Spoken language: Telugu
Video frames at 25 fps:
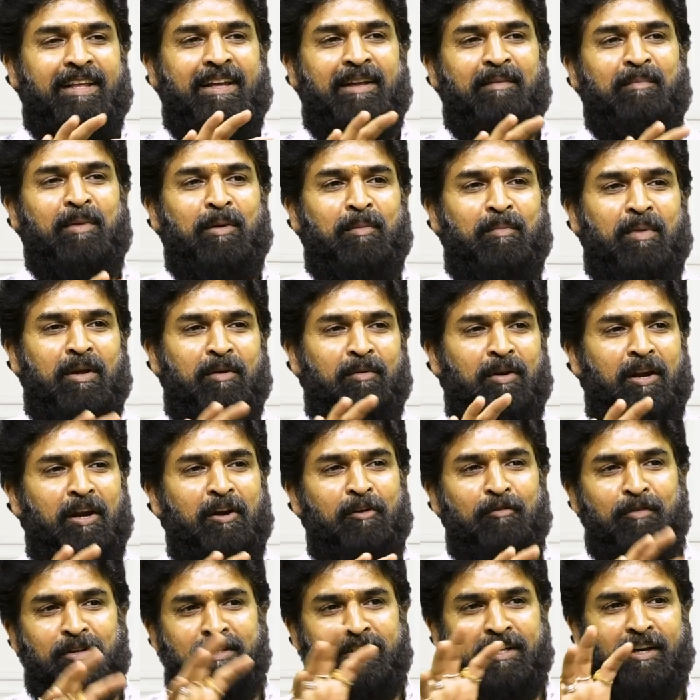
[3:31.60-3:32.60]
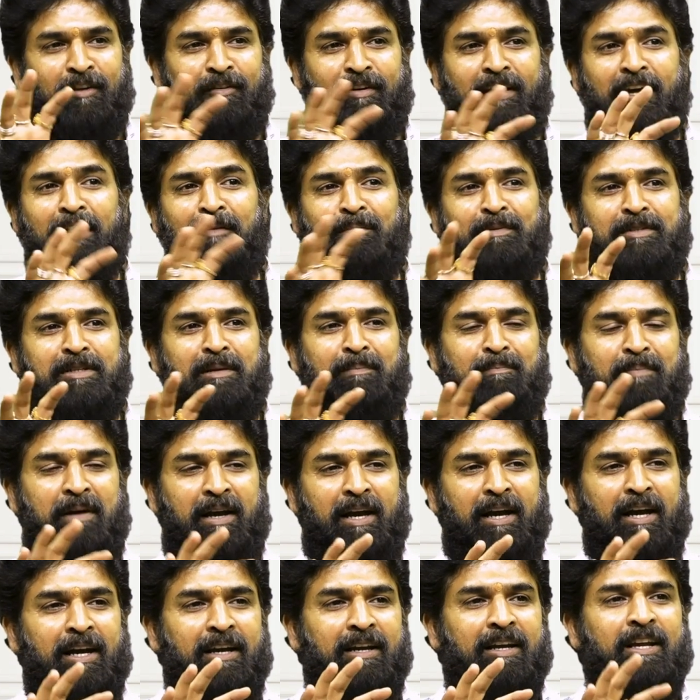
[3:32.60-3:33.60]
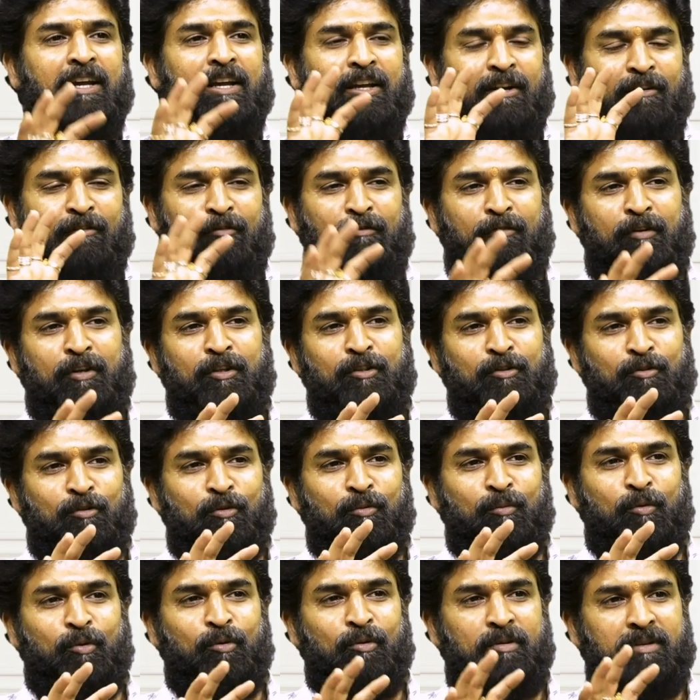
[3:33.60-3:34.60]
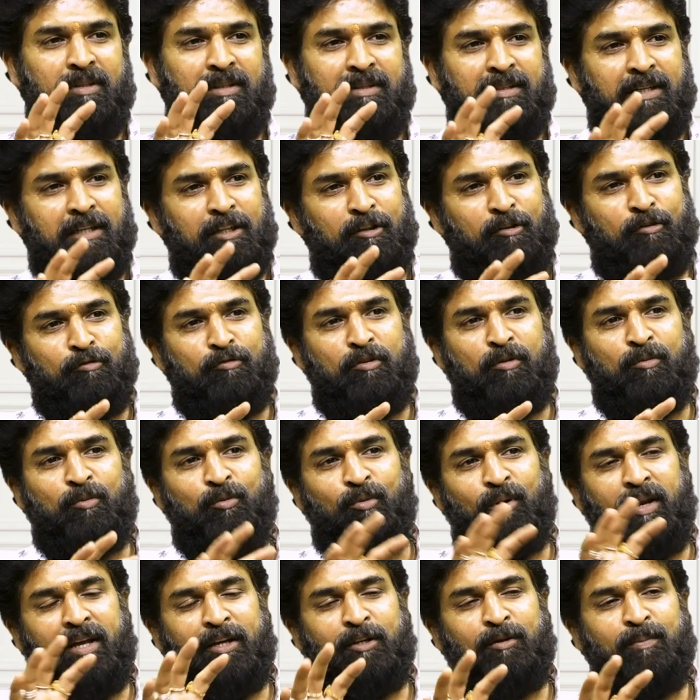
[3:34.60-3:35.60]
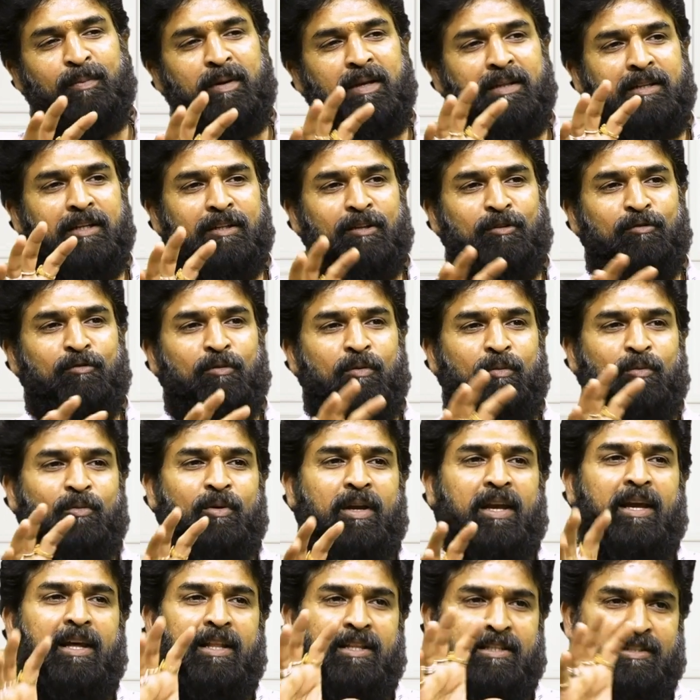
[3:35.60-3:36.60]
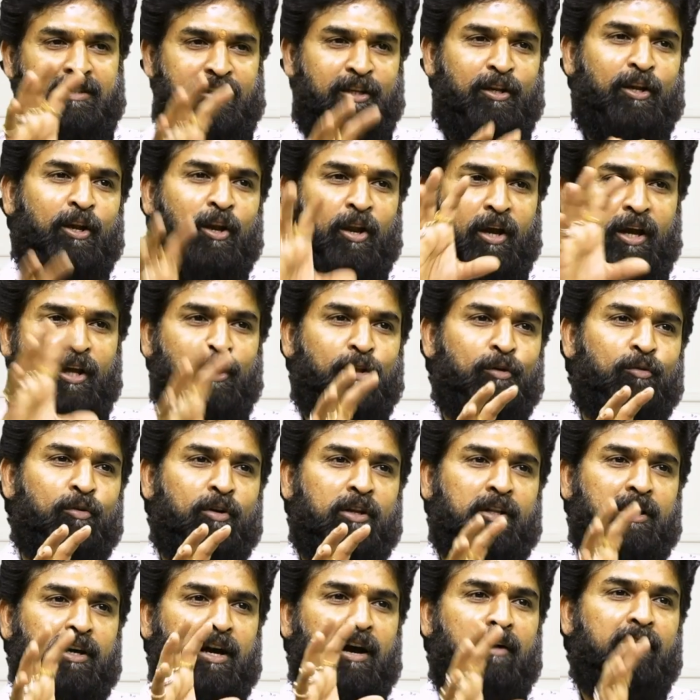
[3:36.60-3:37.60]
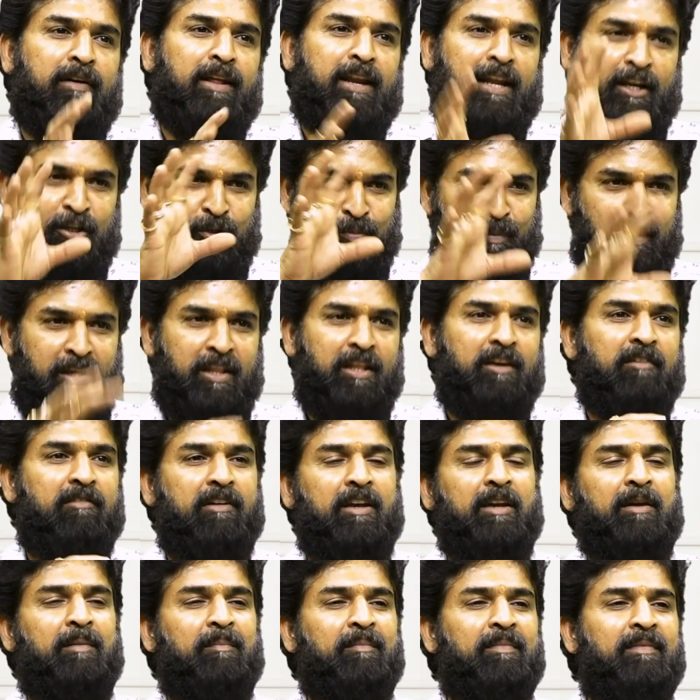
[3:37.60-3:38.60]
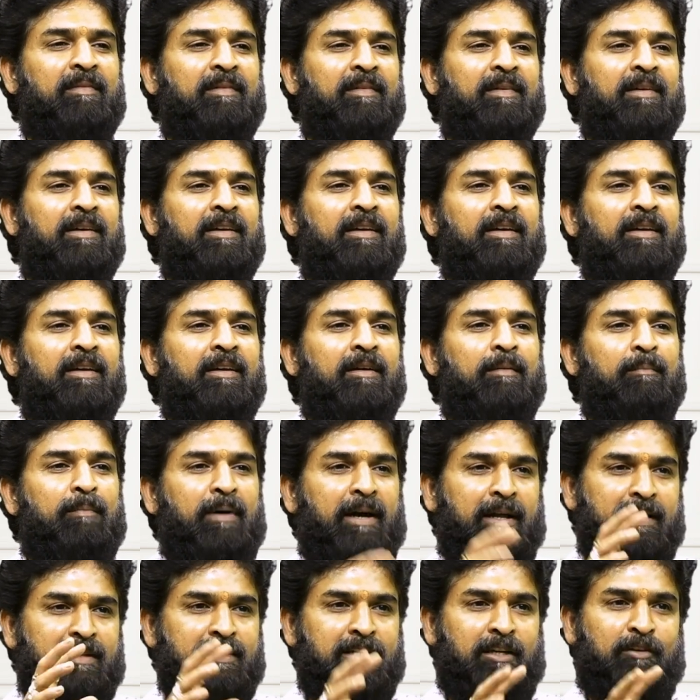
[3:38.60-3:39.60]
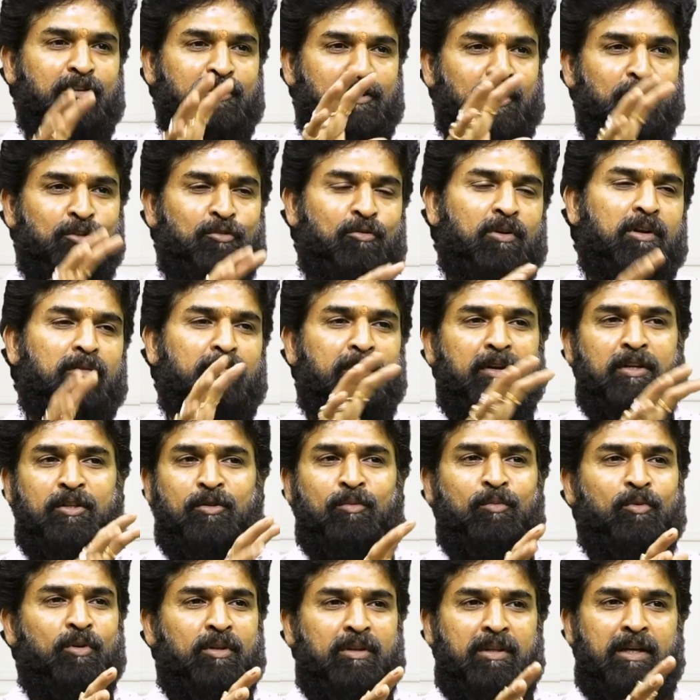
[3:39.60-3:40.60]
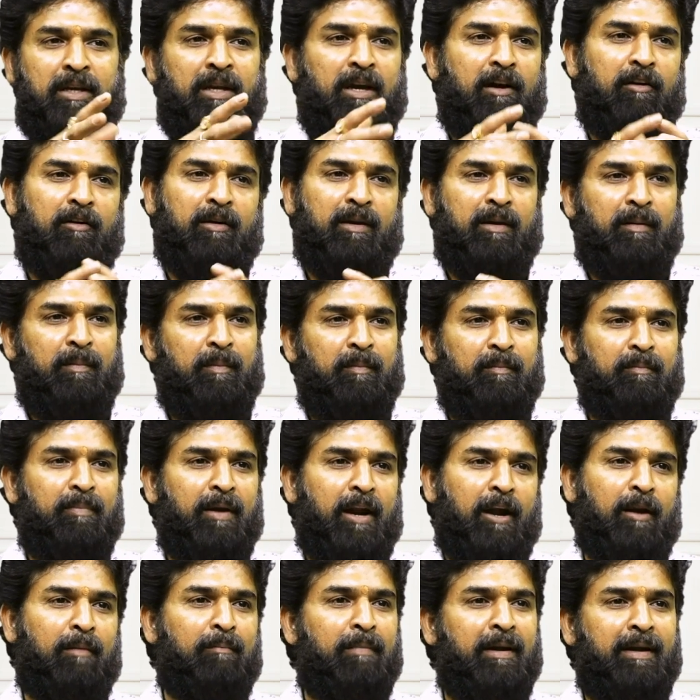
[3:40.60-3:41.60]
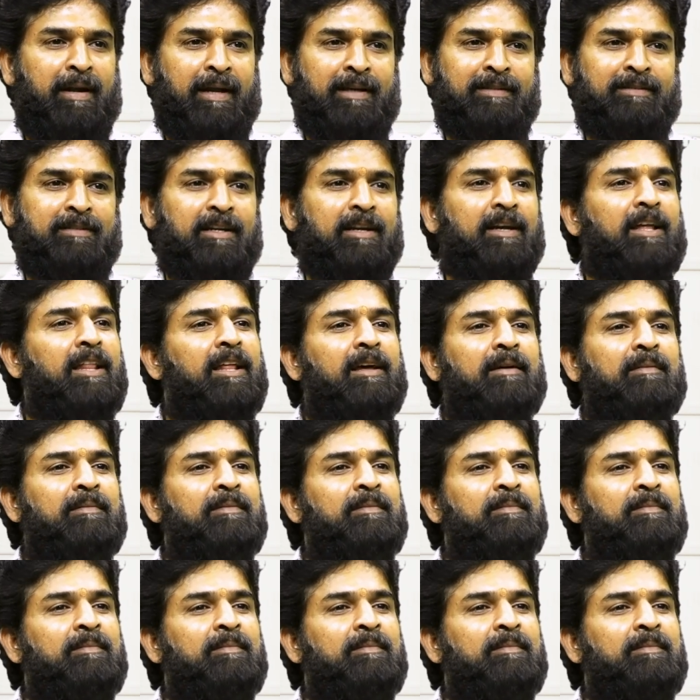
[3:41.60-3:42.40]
అదే మేము మీకు రెండు విషయాలు కలిపి చెప్పా విష్ణుమూర్తి తత్వము లక్ష్మీ తత్వము ఏ స్త్రీలో అయితే ఉంటుందో ఆవిడ లక్ష్మీదేవి పాదసేవ చేసుకుంటే విష్ణుమూర్తి ఆవిడకి ప్రాణం పెట్టేస్తారు కదా